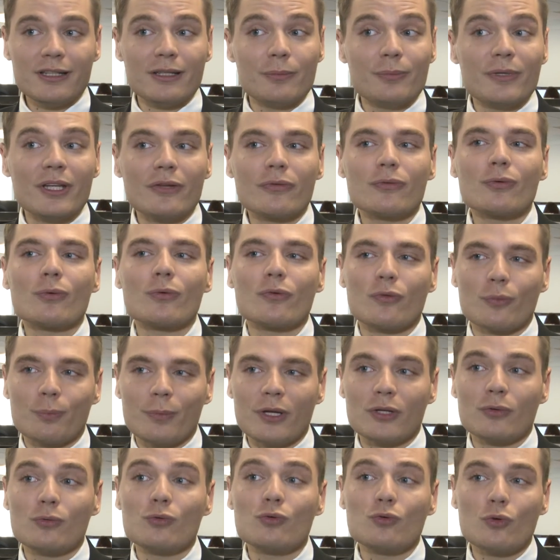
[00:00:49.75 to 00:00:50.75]
qui bien sûr ne sont
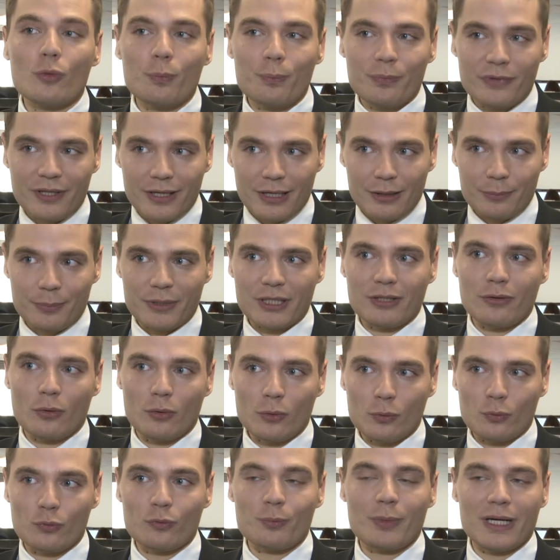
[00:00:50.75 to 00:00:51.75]
pas toujours très pris en
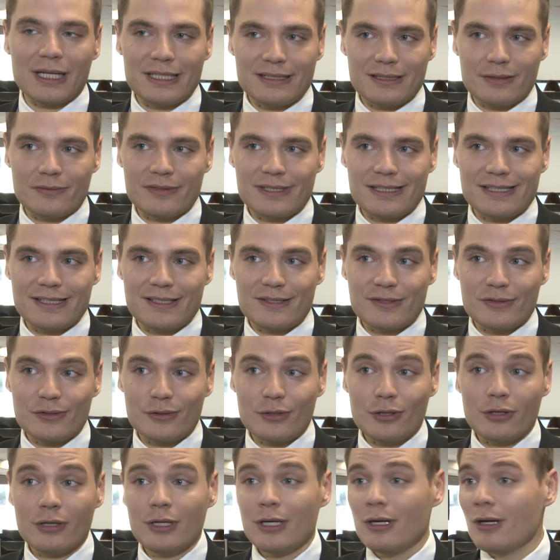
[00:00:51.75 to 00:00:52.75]
compte par les
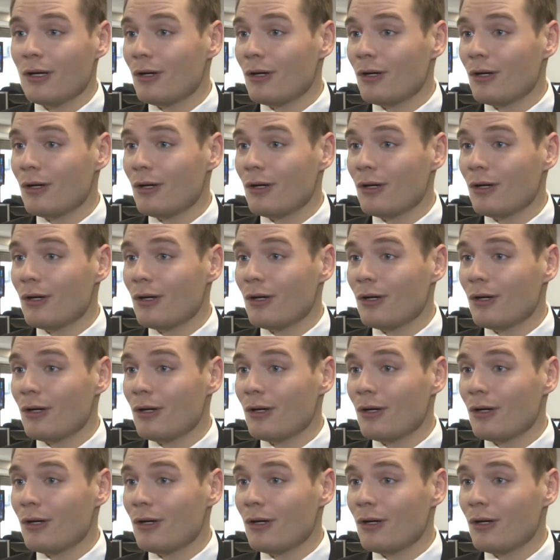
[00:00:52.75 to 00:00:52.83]
investisseurs,